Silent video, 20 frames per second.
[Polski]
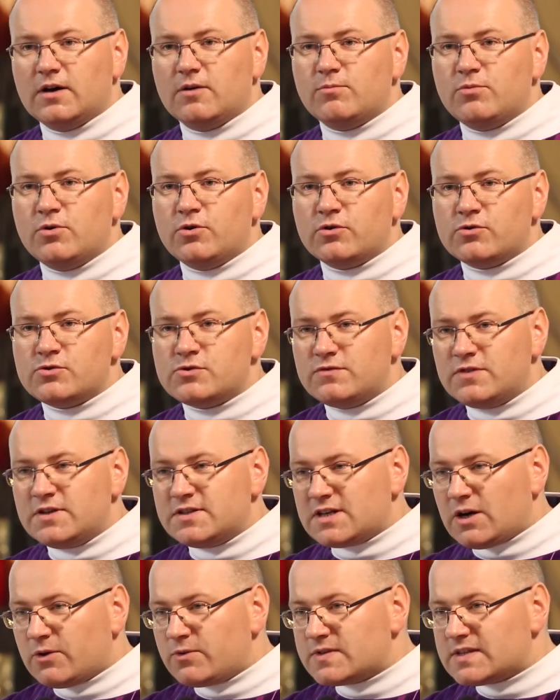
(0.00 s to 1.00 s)
Bóg już
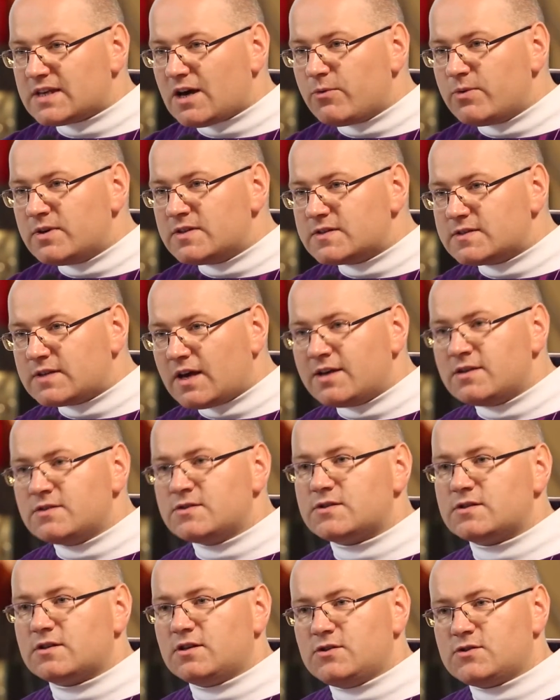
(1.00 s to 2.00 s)
widział cały
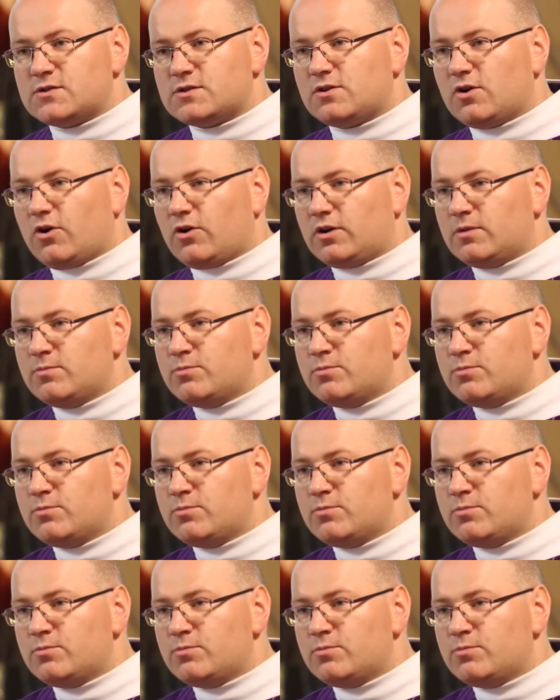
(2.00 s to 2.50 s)
sens historii,